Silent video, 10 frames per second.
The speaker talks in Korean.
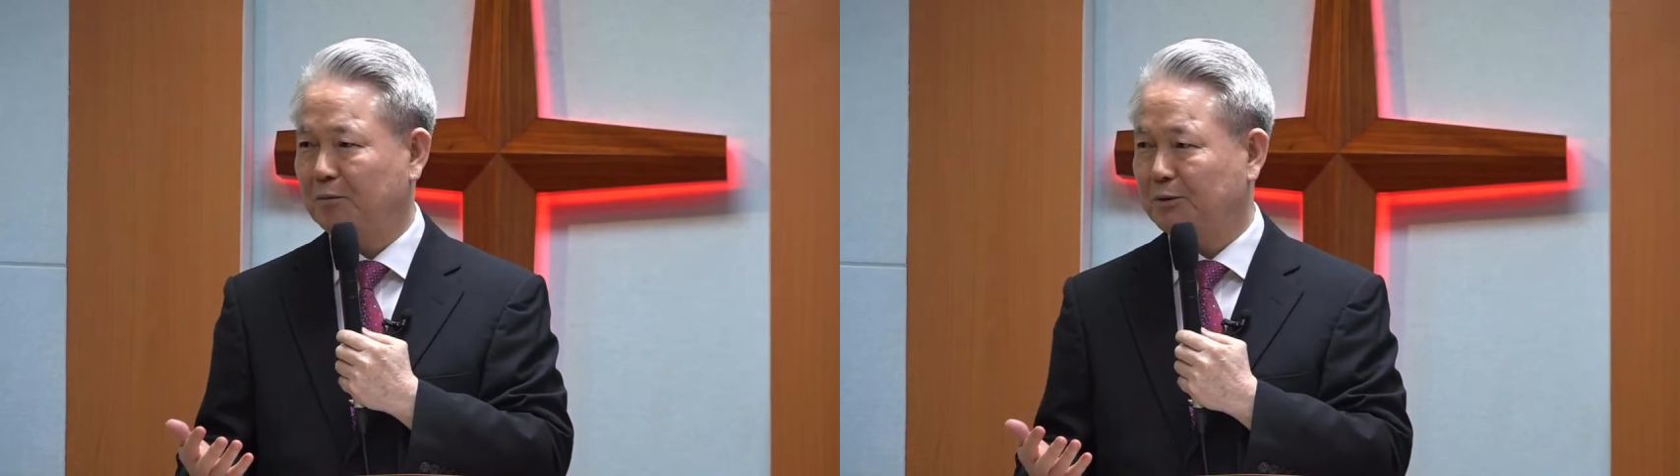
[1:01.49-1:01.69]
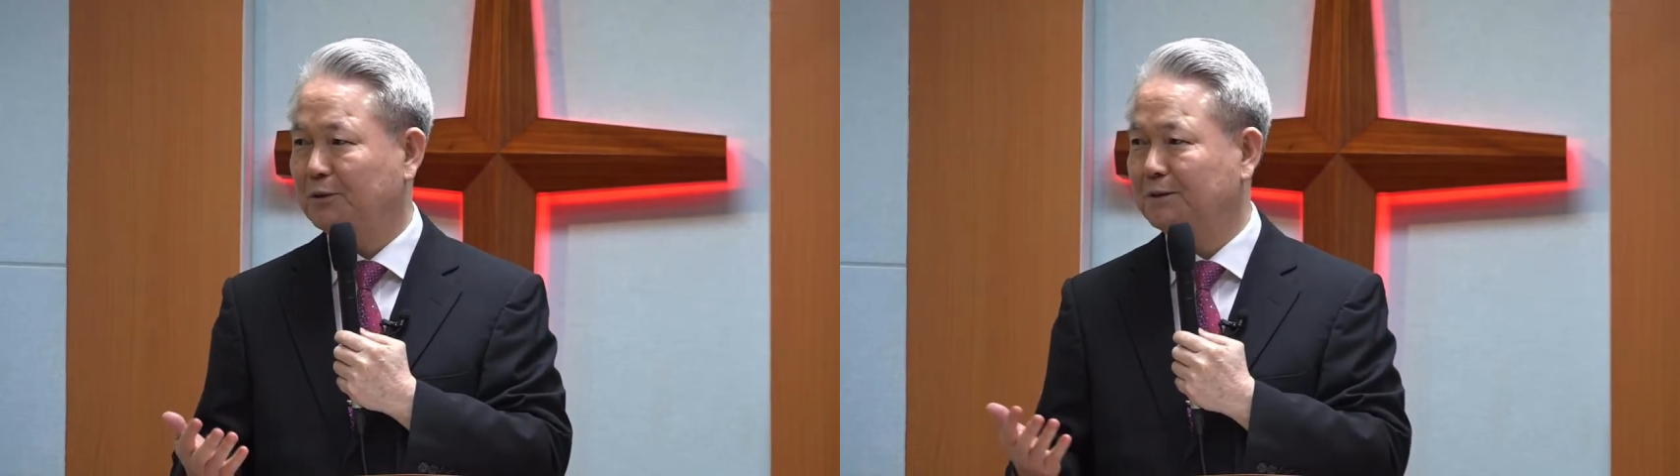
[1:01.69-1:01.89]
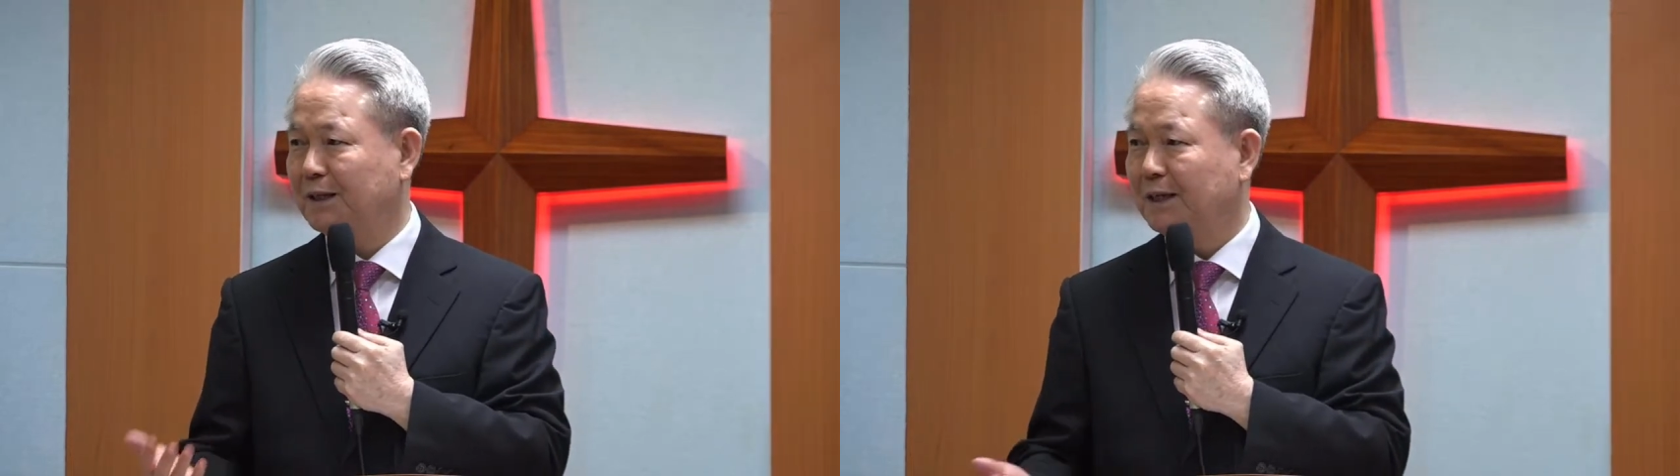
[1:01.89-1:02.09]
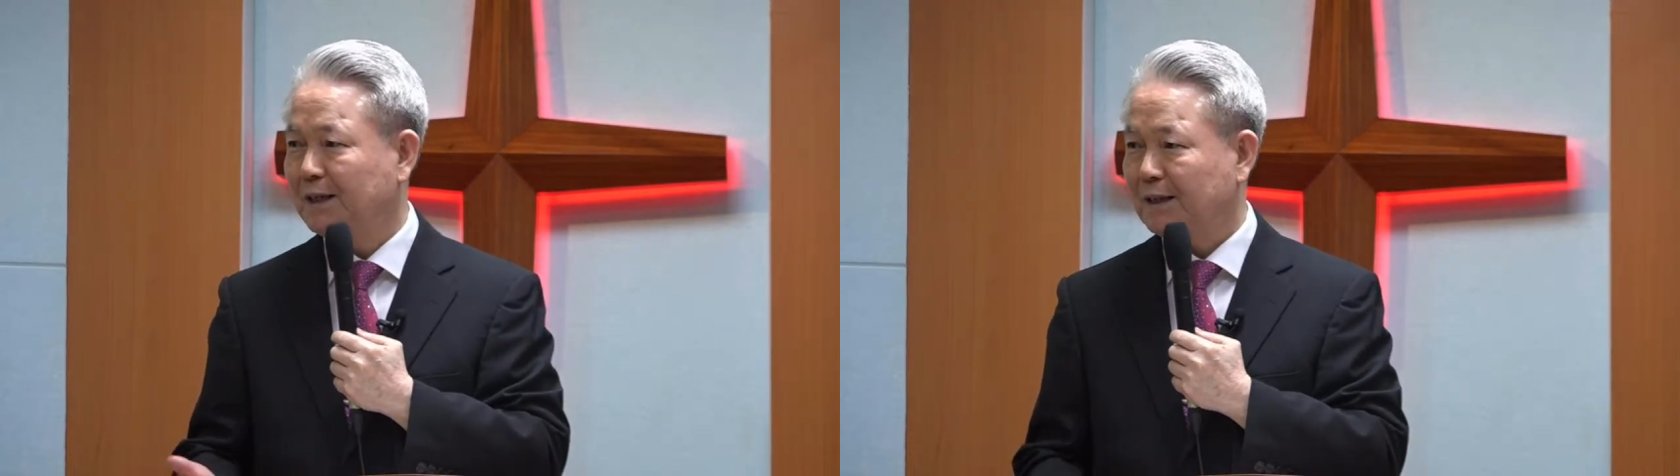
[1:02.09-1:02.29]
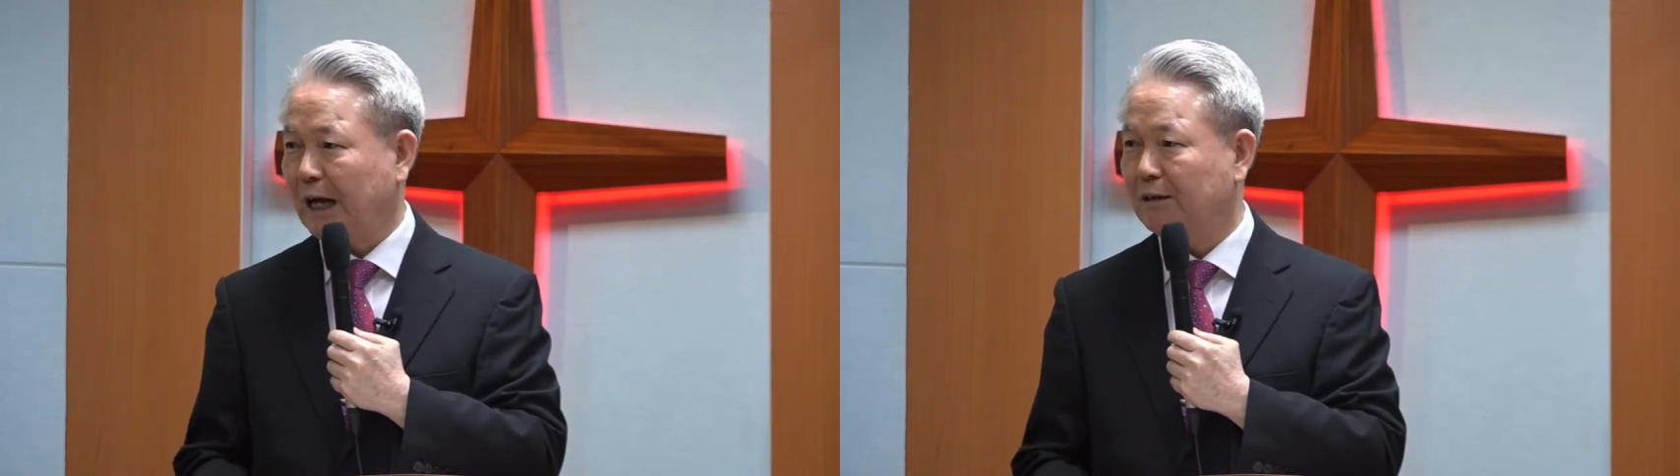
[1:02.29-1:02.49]
물론
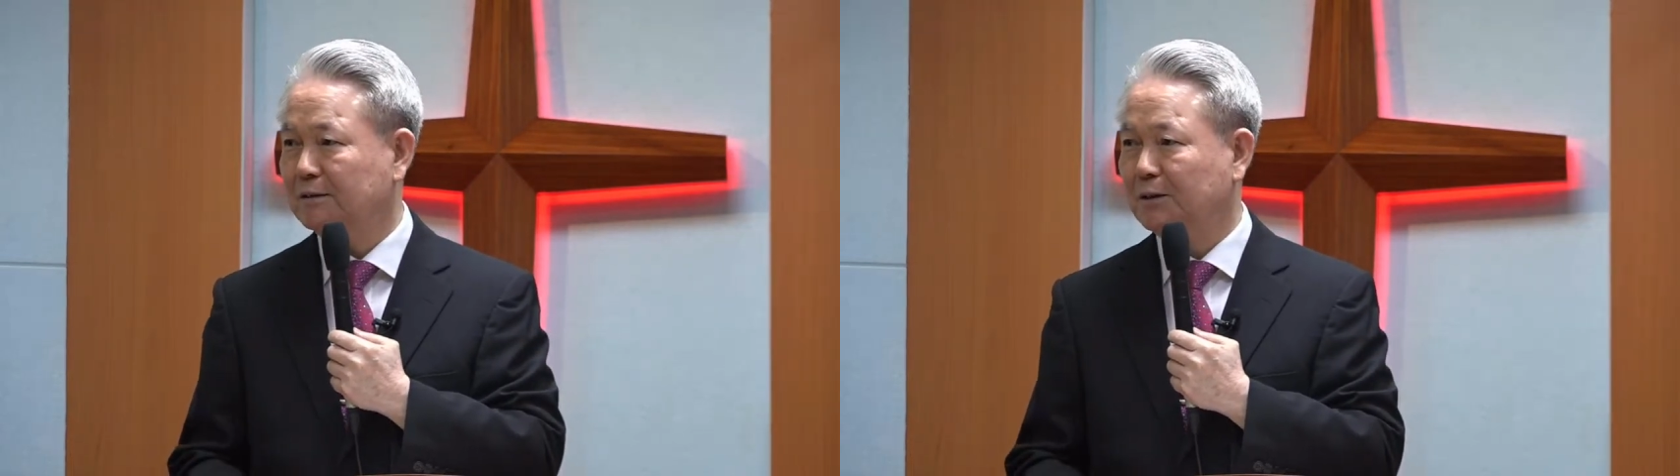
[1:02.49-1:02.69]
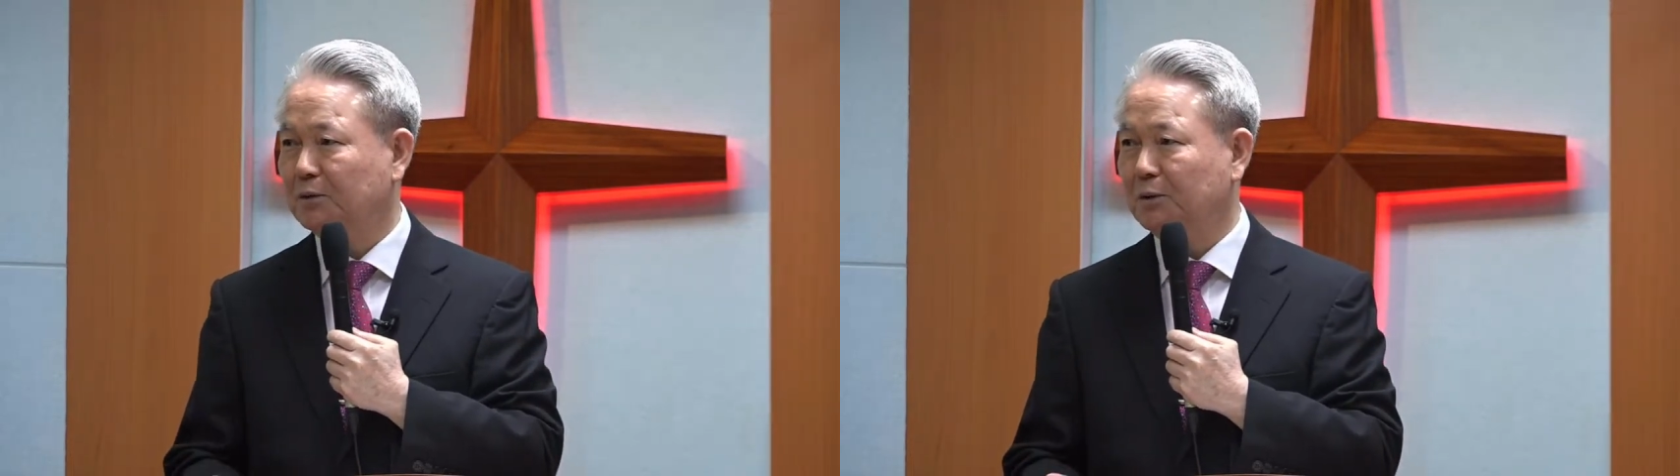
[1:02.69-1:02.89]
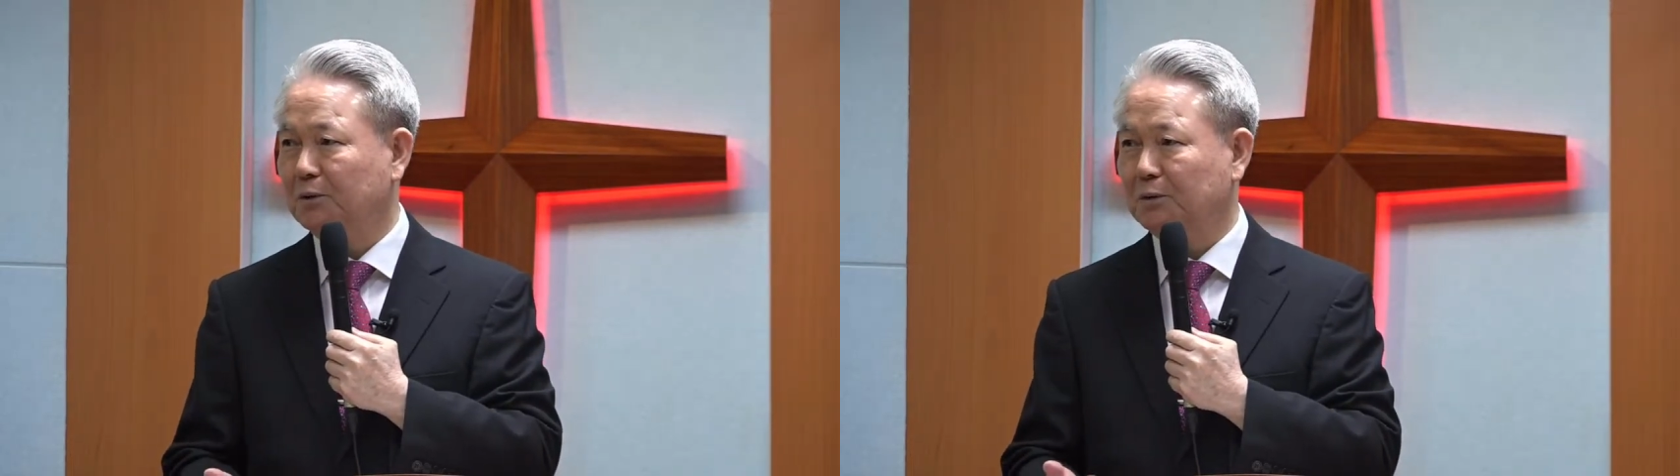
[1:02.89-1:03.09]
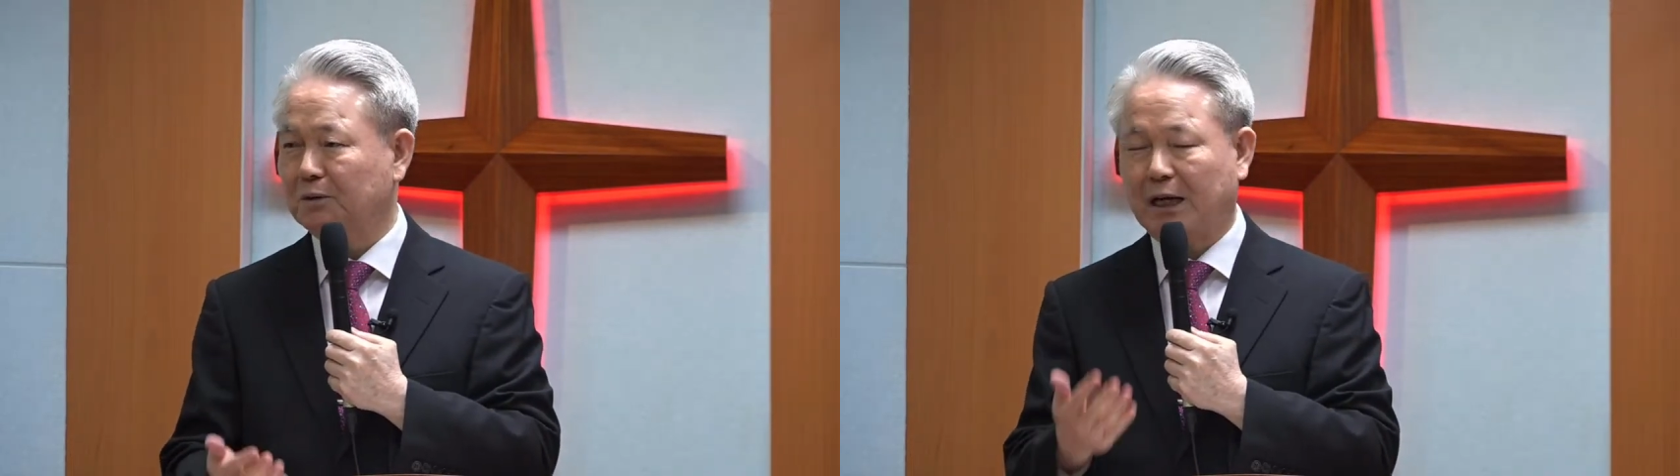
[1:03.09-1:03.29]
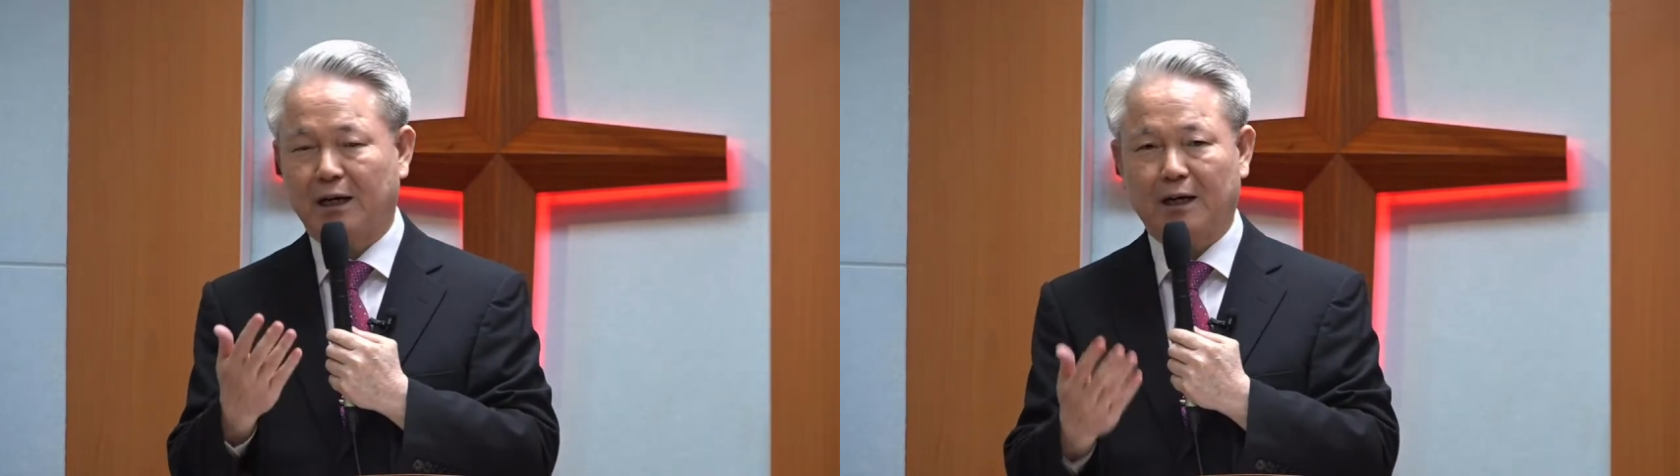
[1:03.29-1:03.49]
다른 성경도
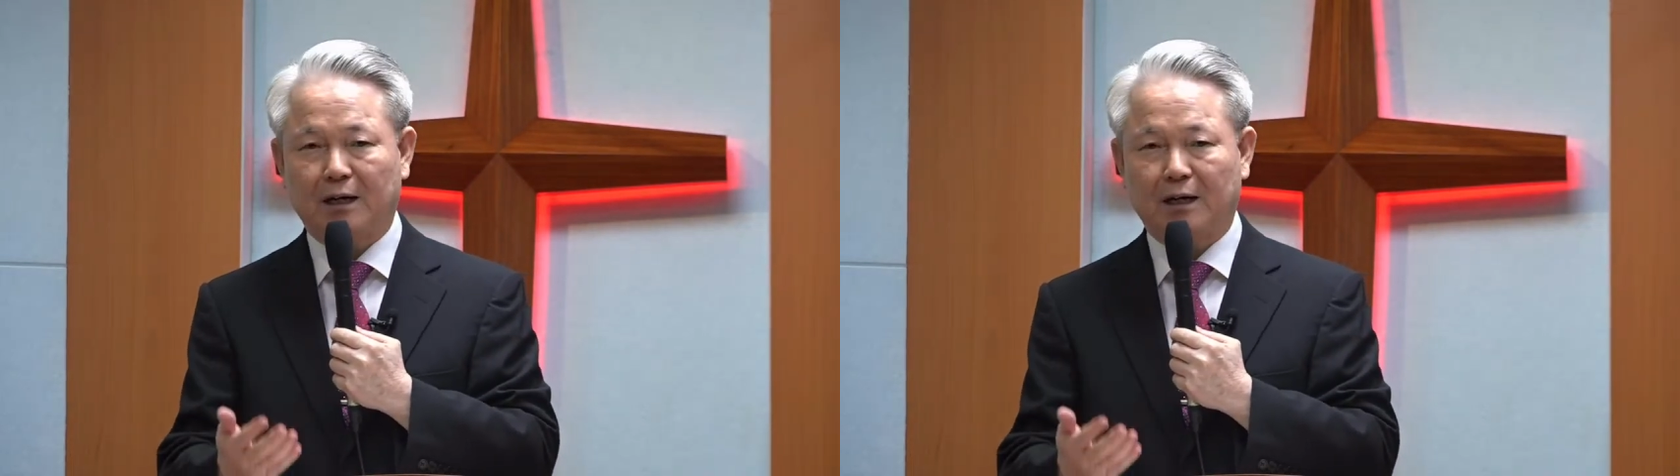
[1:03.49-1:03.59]
다